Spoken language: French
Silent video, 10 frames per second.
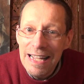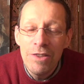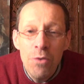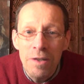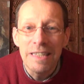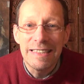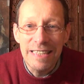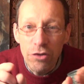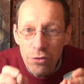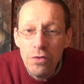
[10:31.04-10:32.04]
Non,
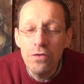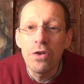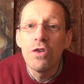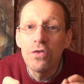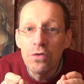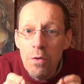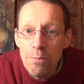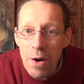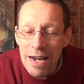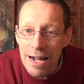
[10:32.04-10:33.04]
c'est juste ce
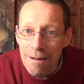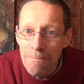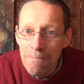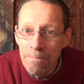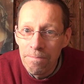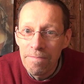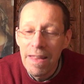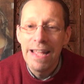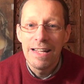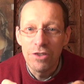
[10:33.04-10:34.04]
point-là.
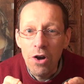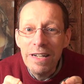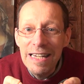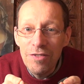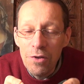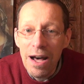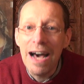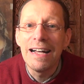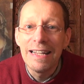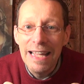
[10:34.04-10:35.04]
Tant qu'il
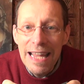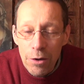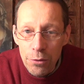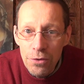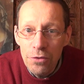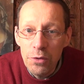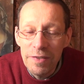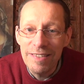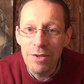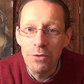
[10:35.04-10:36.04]
sera élu
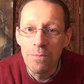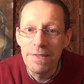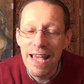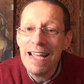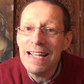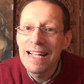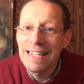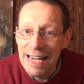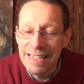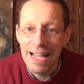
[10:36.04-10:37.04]
successeur de Pierre,
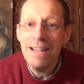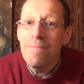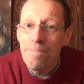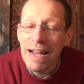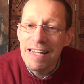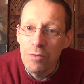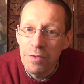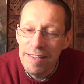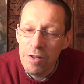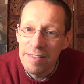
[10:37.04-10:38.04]
quelqu'un, par les
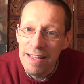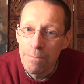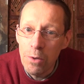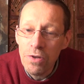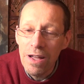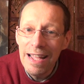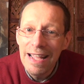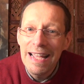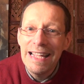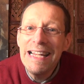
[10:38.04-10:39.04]
successeurs des apôtres,
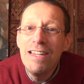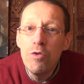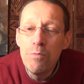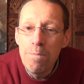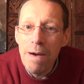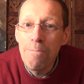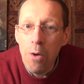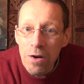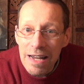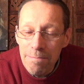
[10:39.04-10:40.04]
il ne peut pas
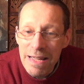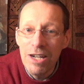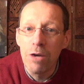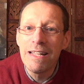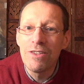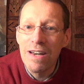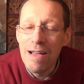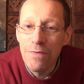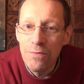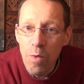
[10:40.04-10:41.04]
proclamer comme étant la
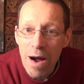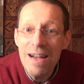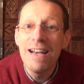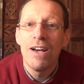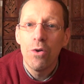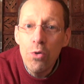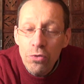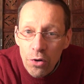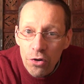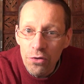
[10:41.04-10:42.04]
foi
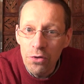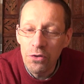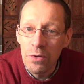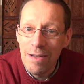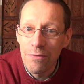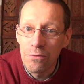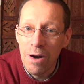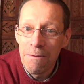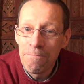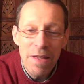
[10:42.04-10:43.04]
autre chose que la foi.